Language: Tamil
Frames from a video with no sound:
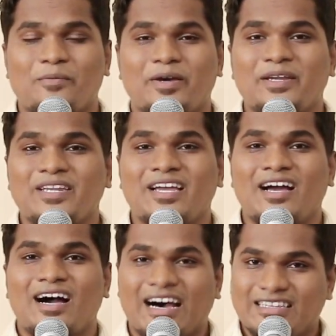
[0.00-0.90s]
அவன்
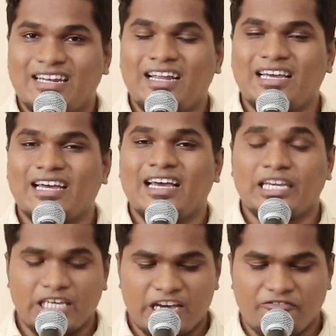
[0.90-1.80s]
அதனால
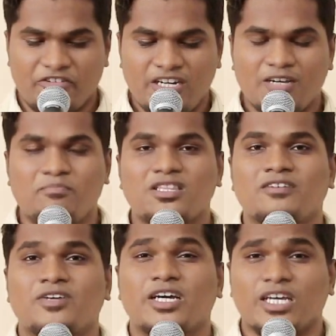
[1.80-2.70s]
என்
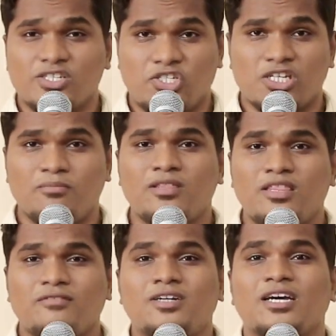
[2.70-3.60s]
விண்ணப்பத்தை விட என்
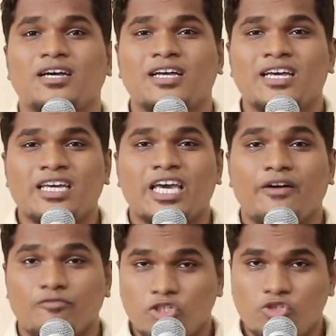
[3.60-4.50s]
ஜபத்தை விட
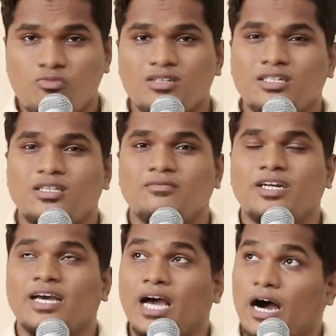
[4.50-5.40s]
என் விசுவாசத்தை
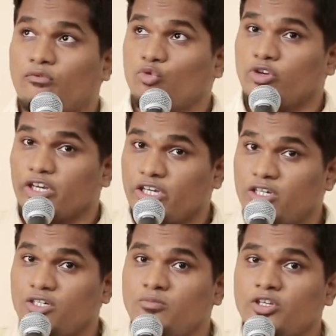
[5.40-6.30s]
விட அவருடைய
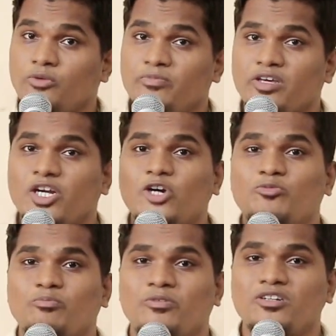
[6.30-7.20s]
கிருபையும்
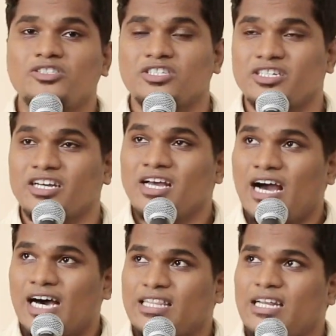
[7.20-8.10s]
இறக்கமும் பெருசு
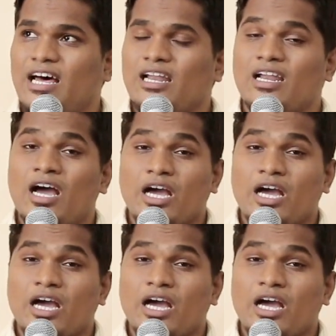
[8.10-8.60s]
அதனால்